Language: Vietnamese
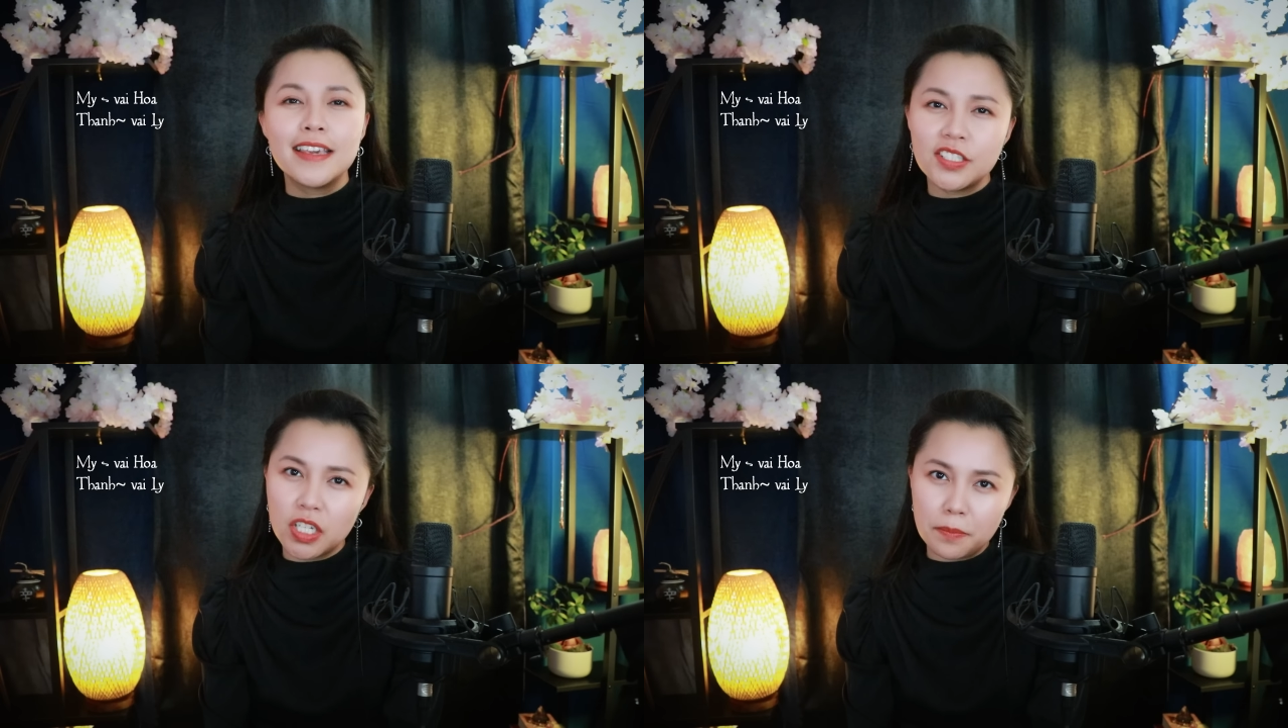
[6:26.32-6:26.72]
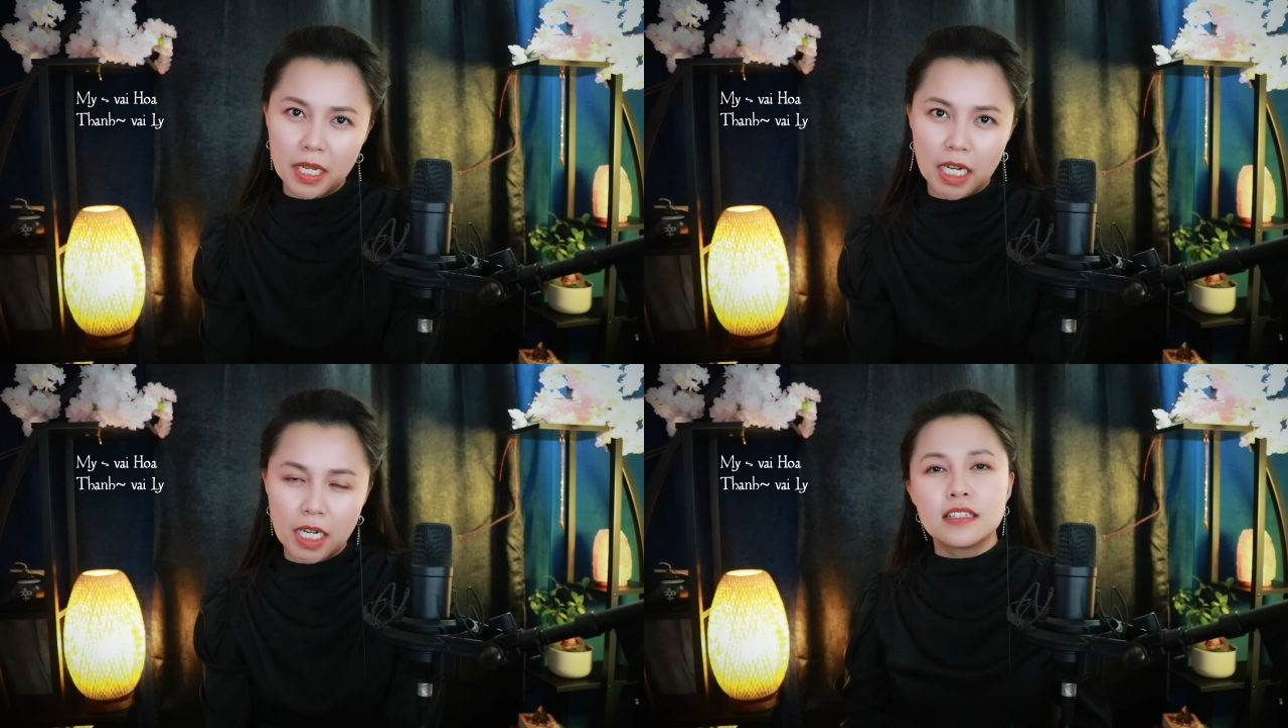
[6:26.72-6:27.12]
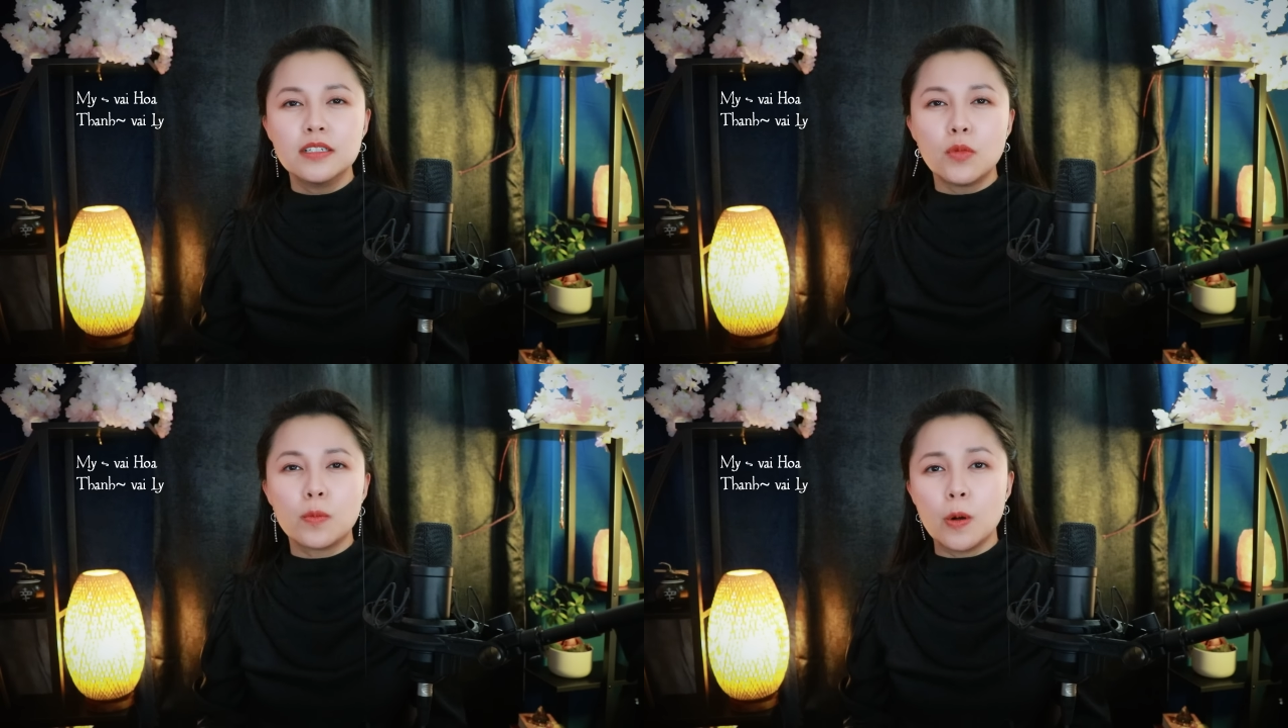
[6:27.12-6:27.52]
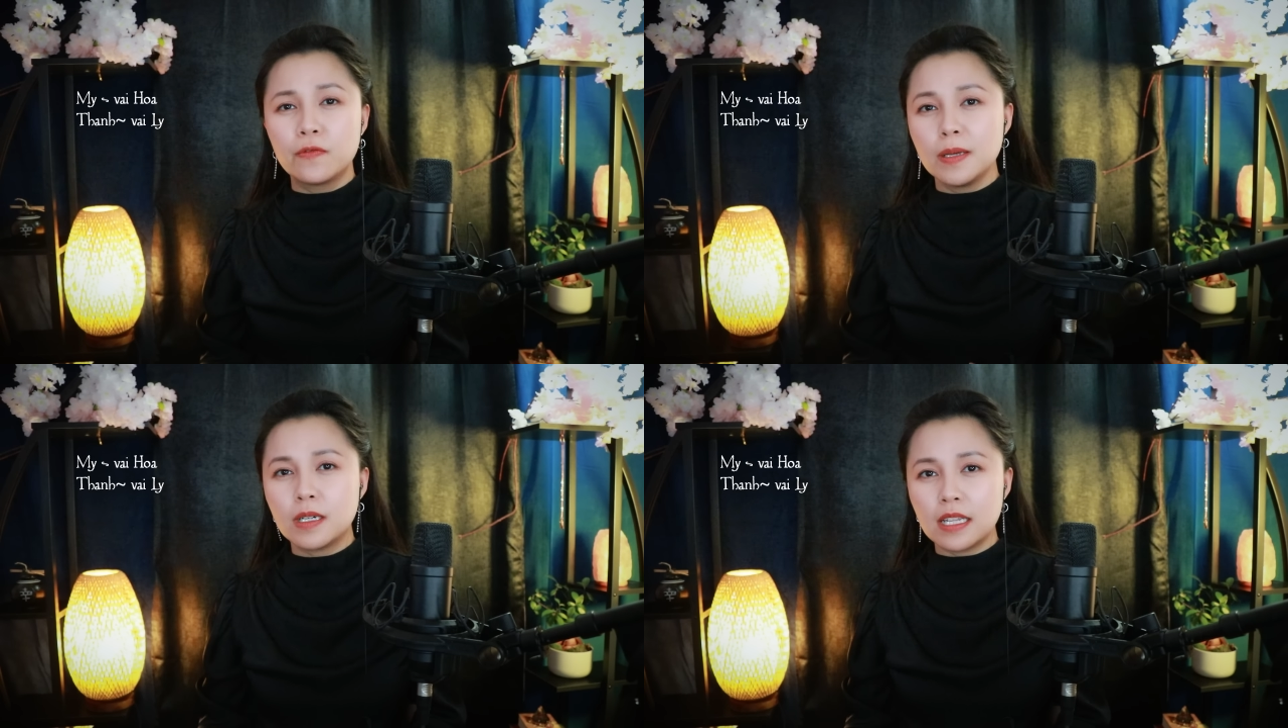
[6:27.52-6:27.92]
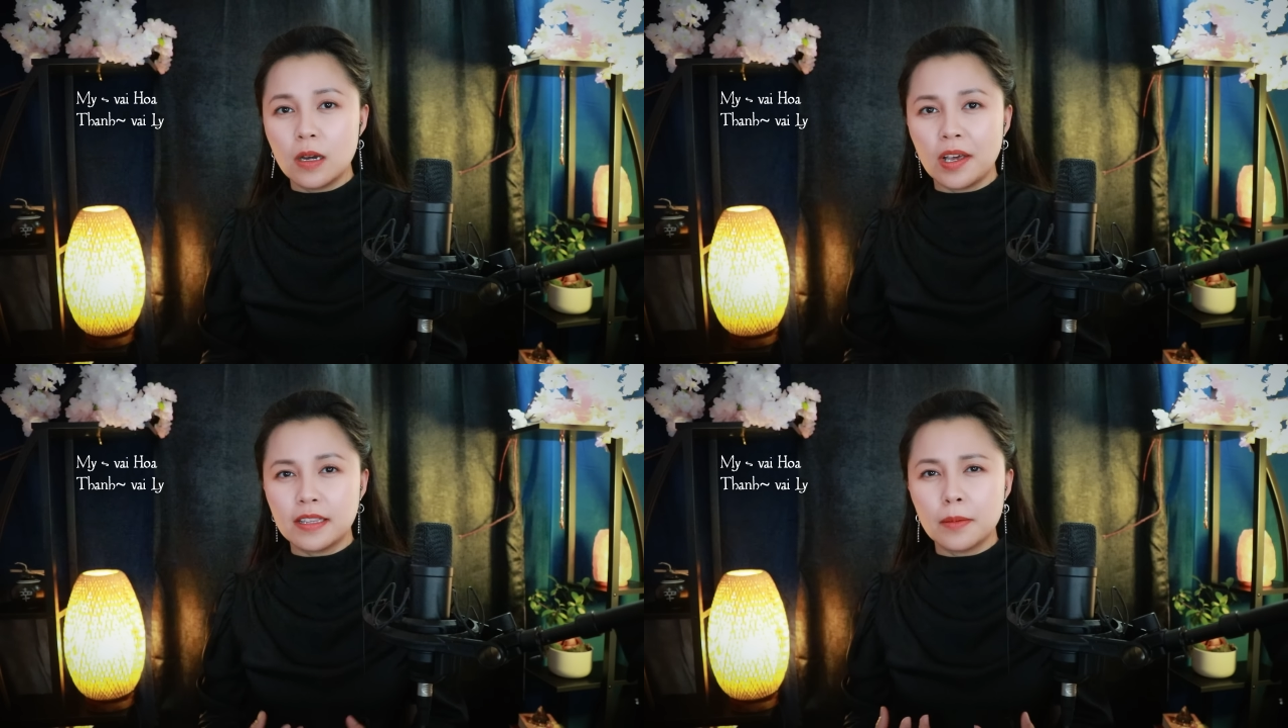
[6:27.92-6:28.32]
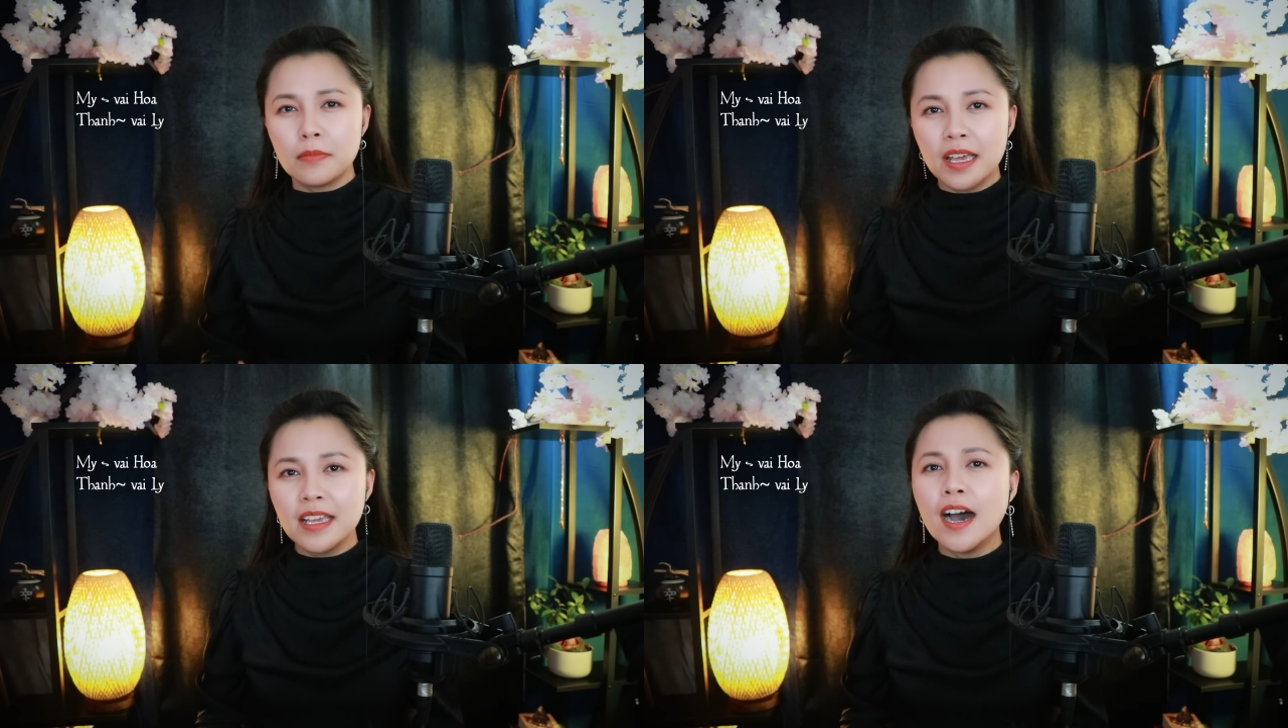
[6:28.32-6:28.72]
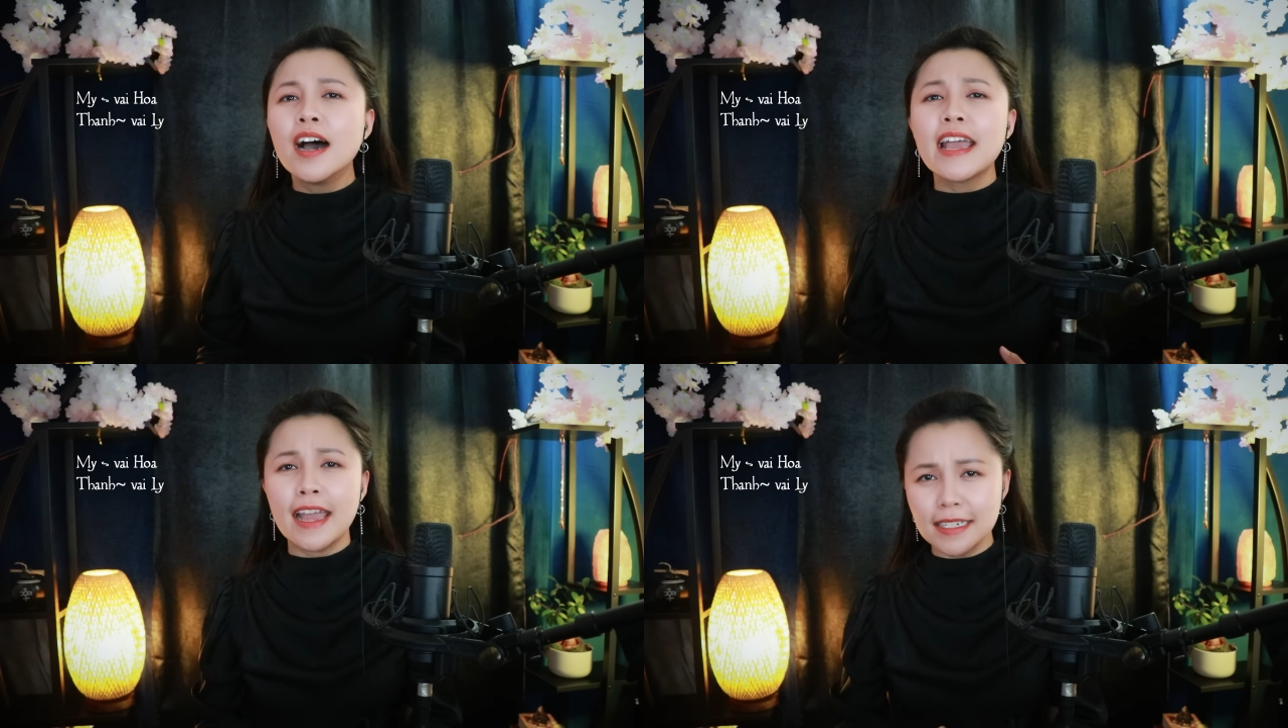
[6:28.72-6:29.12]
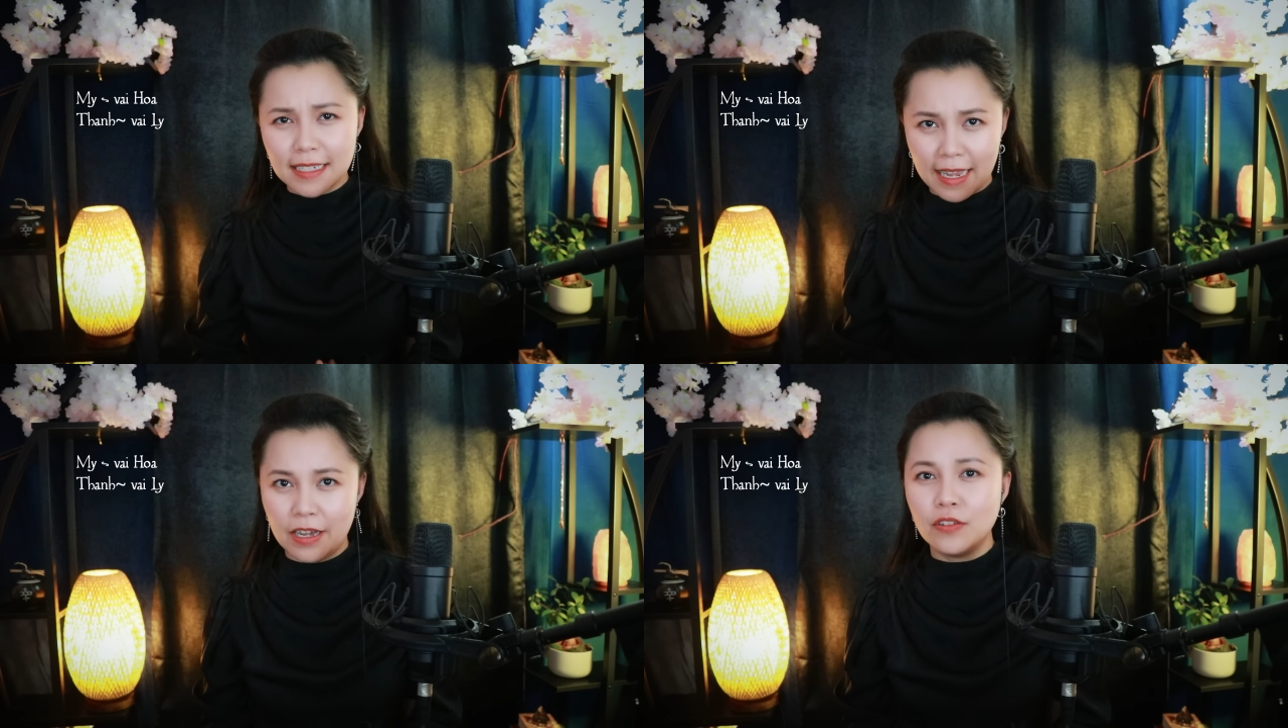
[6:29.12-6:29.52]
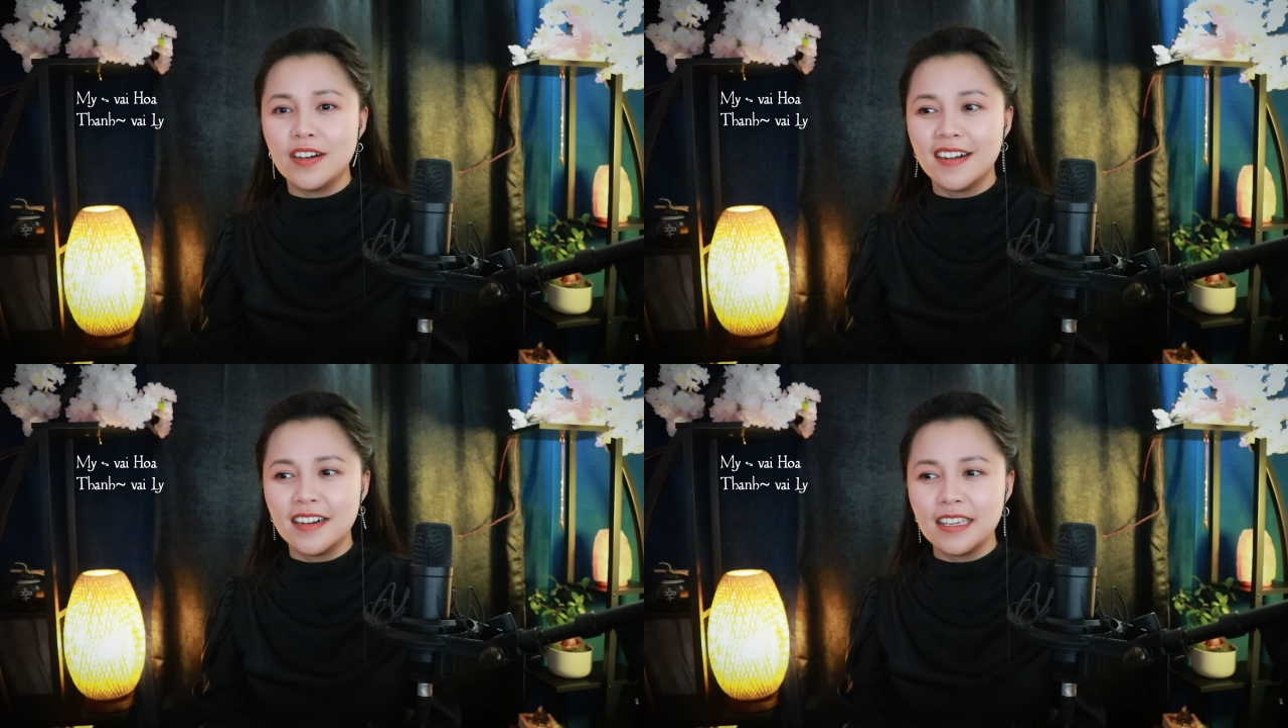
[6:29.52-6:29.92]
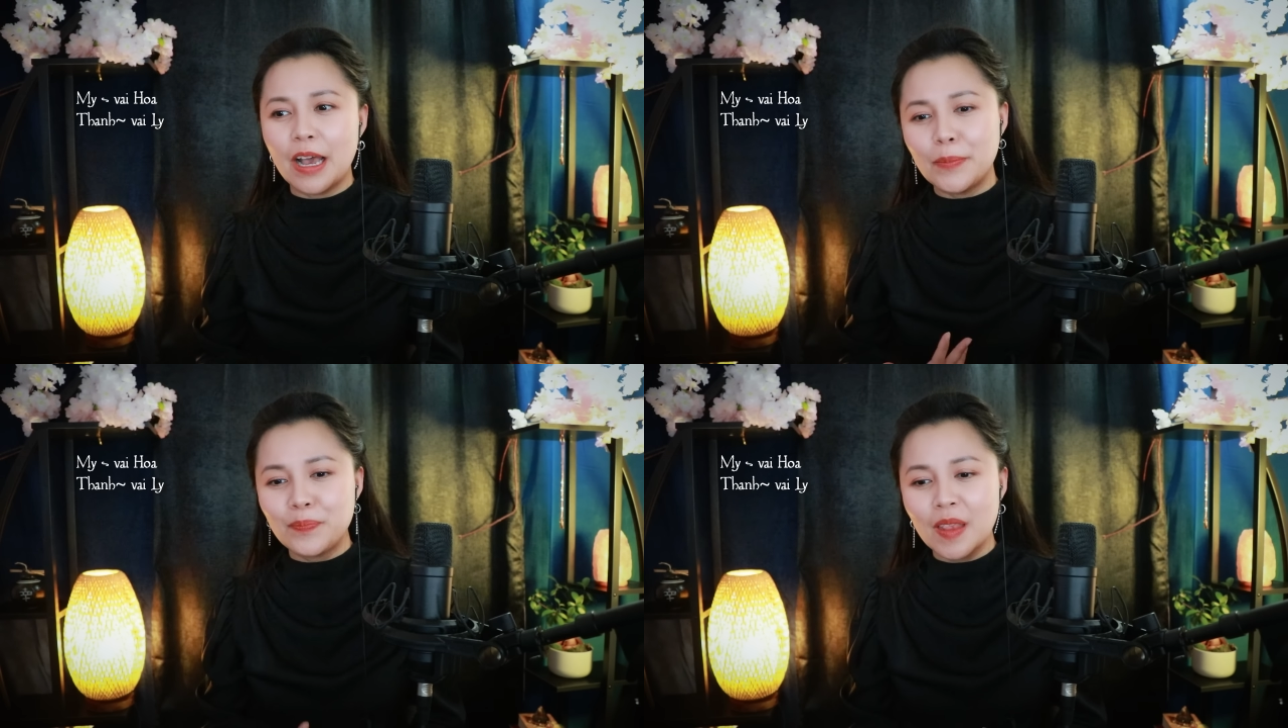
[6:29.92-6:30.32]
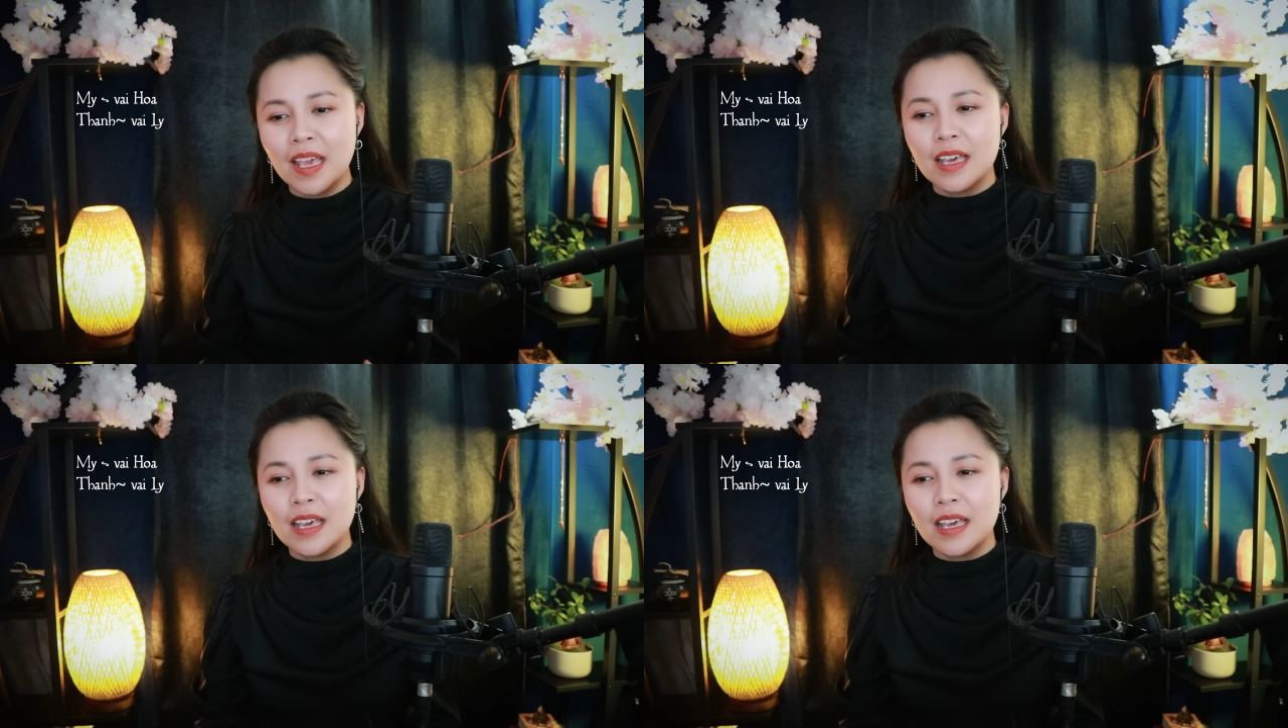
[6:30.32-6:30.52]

Giết chết Bình thư một bộ phim có thể loại tâm lý hơi hát não và hơi um,